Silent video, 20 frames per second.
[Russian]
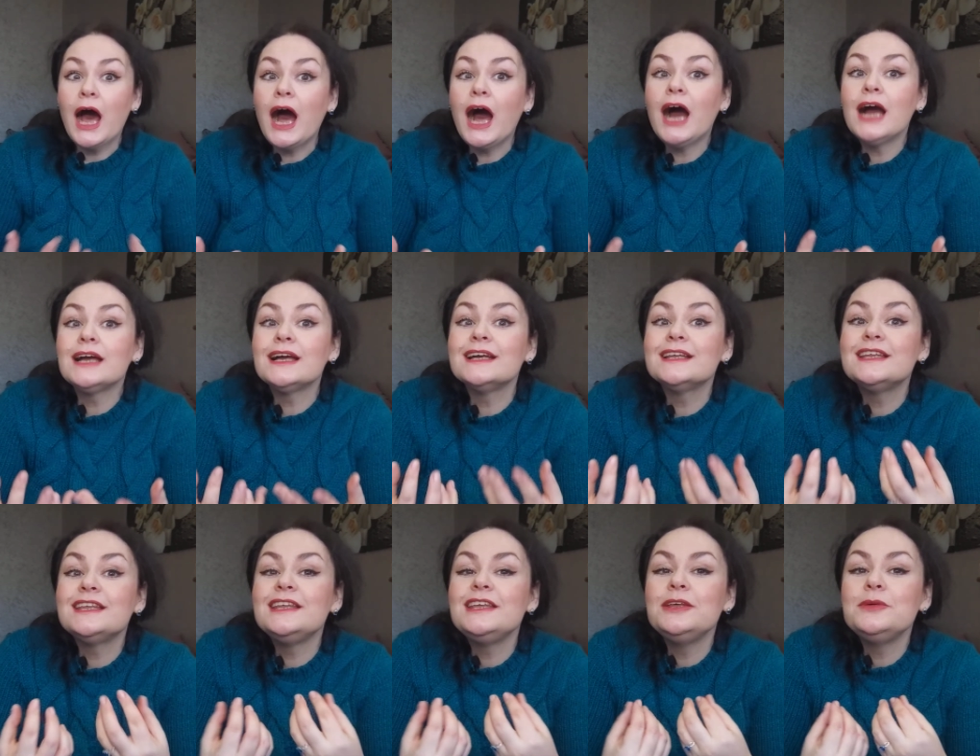А
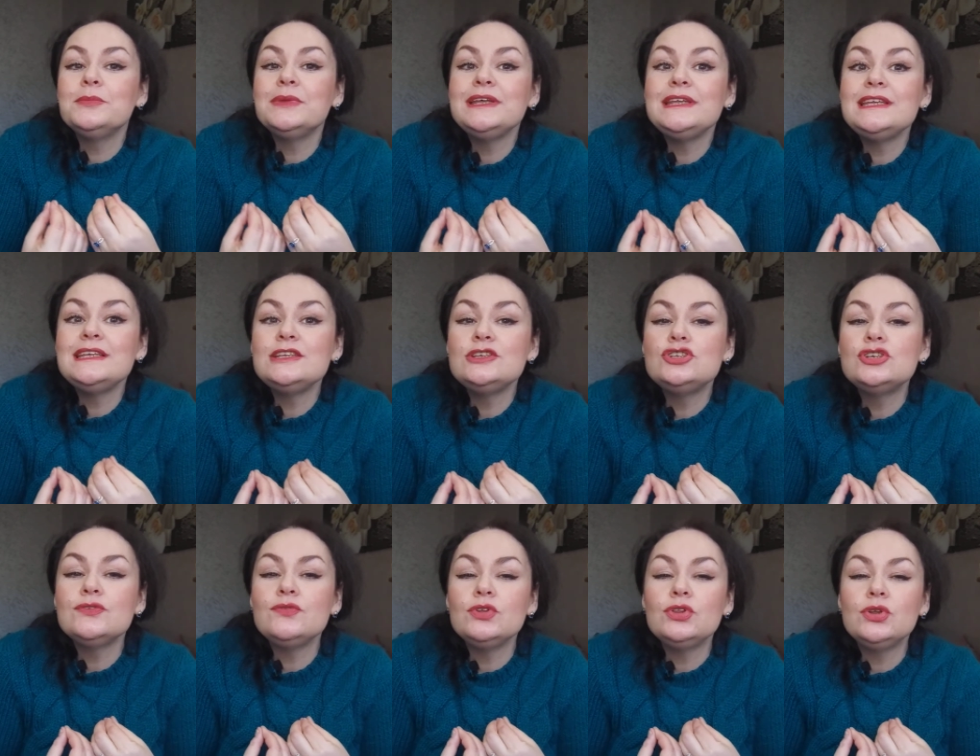какие мои
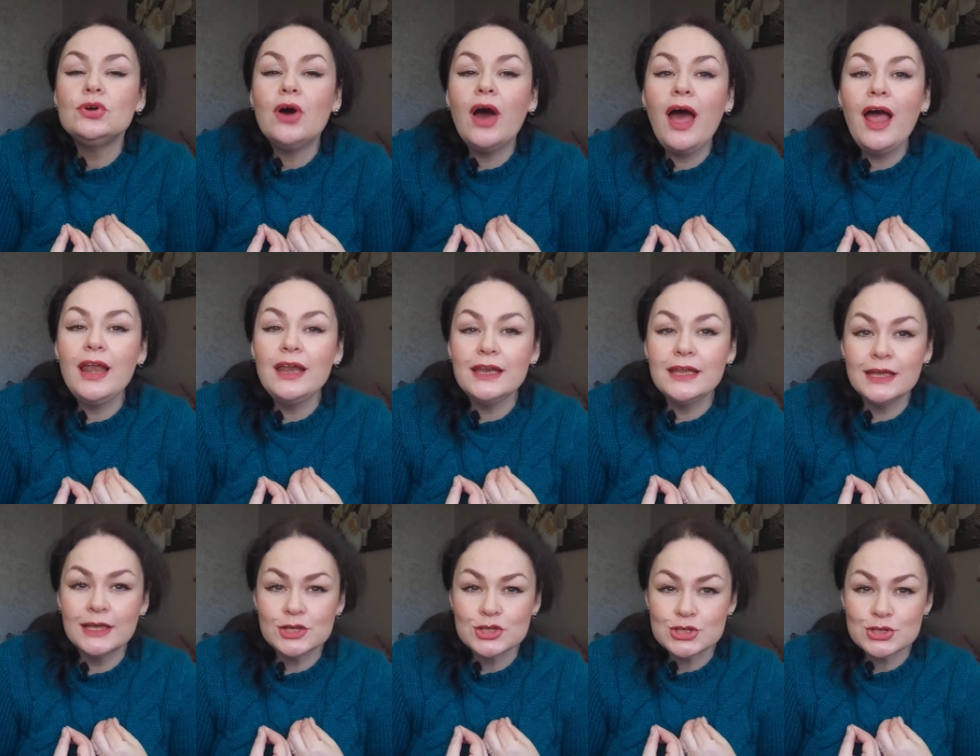
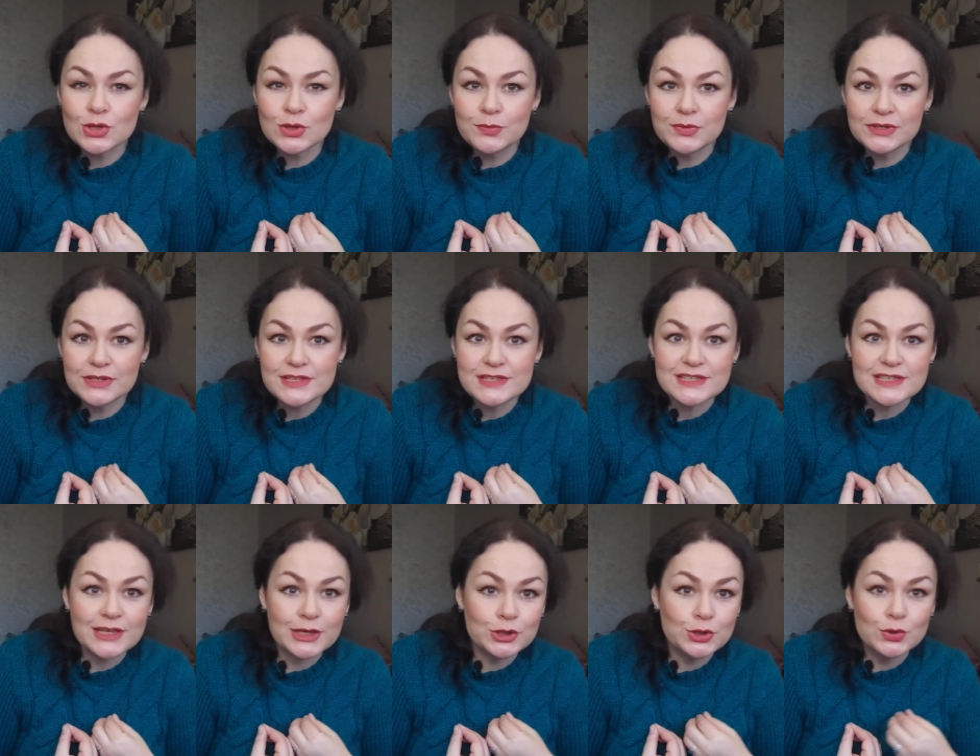индивидуальные
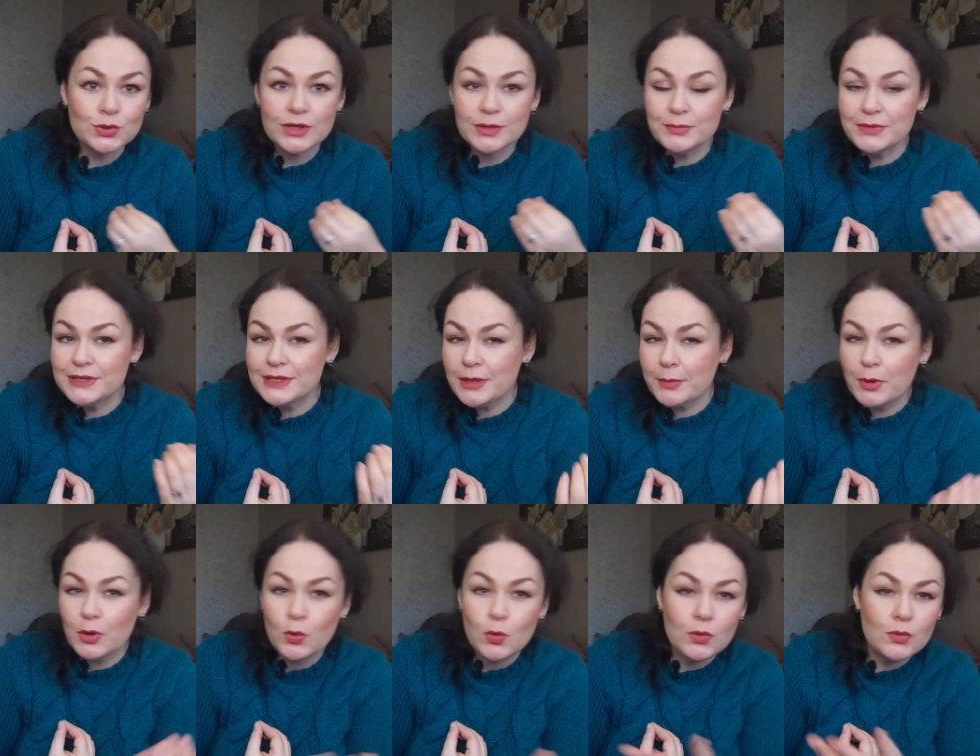особенности, которыми я
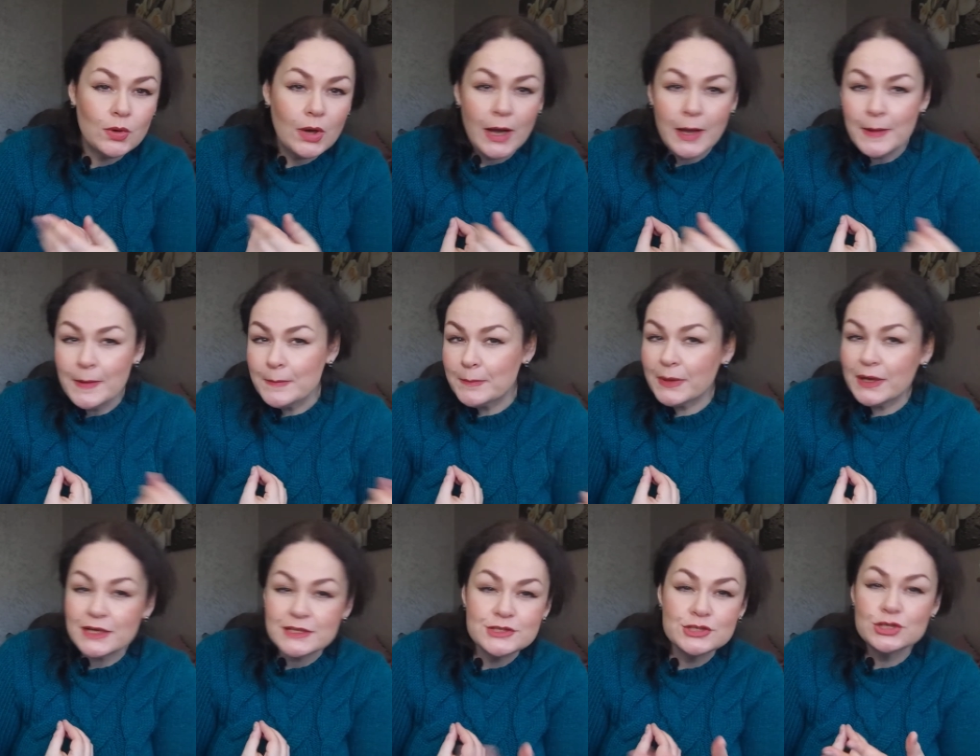могу
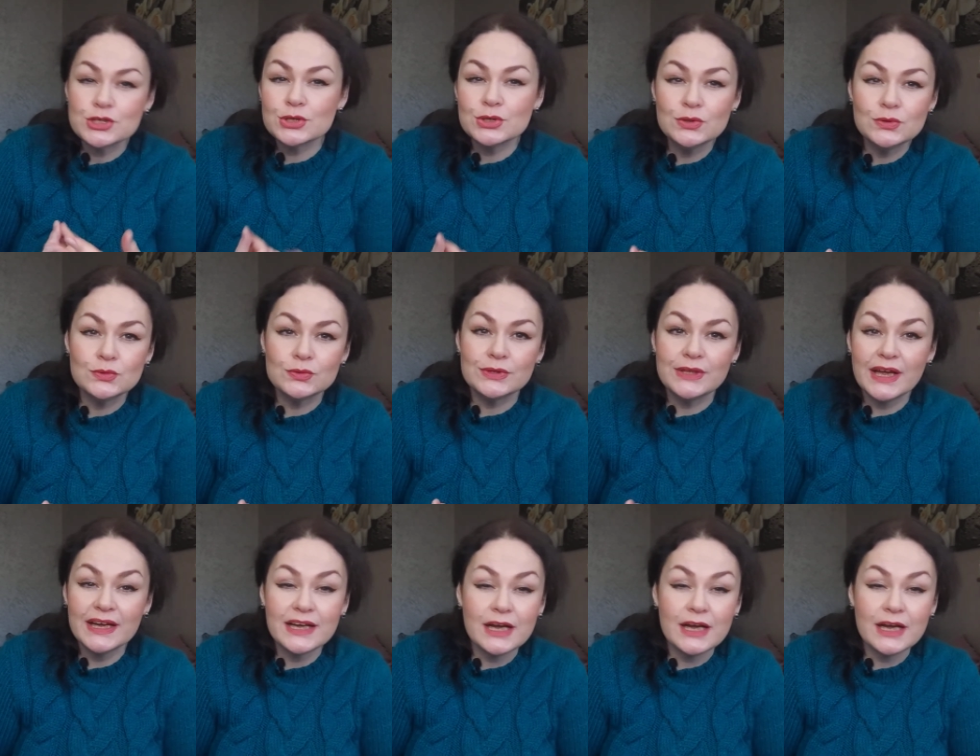козырнуть? Да?